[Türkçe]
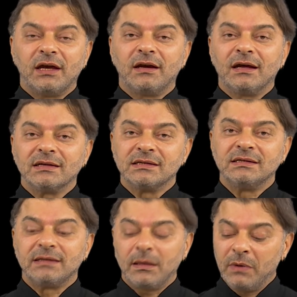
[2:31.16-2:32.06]
yarayan
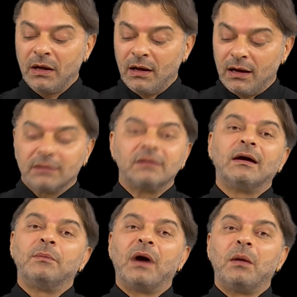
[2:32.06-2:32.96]
sistem,
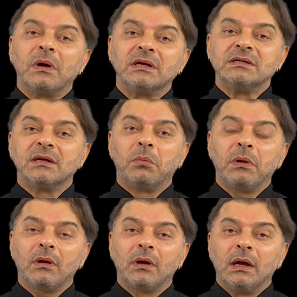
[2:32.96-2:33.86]
hatta parmak izi
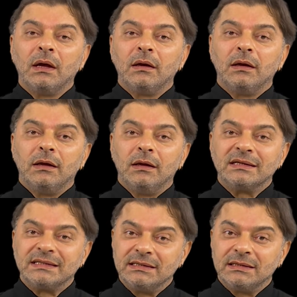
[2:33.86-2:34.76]
gibi e,
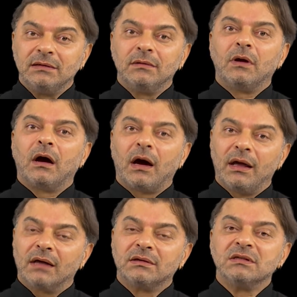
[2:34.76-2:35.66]
sizin
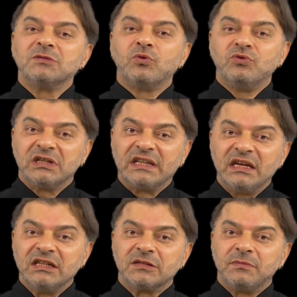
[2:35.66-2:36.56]
hayatınız boyunca
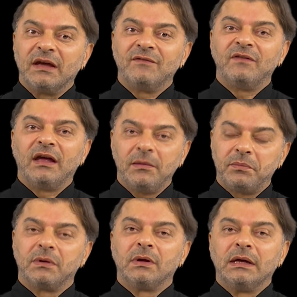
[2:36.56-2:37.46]
değişmeyen ve
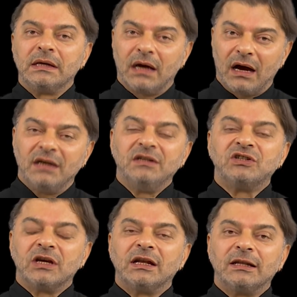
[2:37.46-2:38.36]
hep aynı
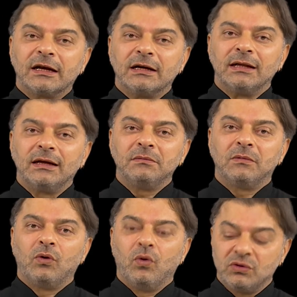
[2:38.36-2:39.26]
şekilde kalan
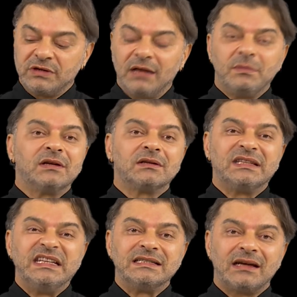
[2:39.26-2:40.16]
özel bir
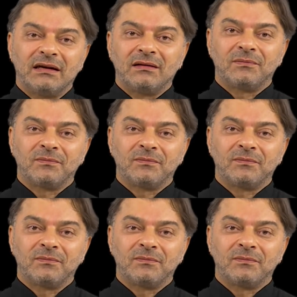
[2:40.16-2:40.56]
dizayn.